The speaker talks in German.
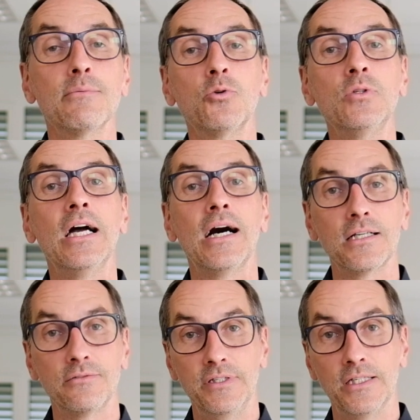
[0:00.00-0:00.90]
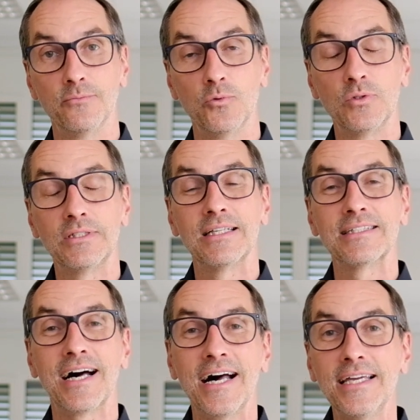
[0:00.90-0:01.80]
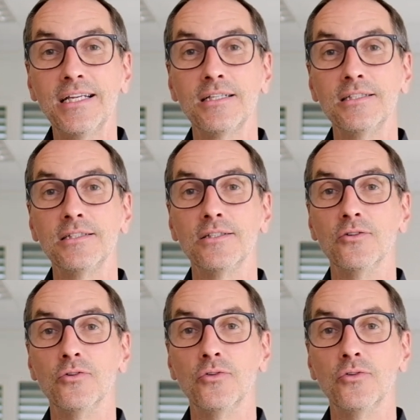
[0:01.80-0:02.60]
ist aber nur die Hardware. Und das eigentlich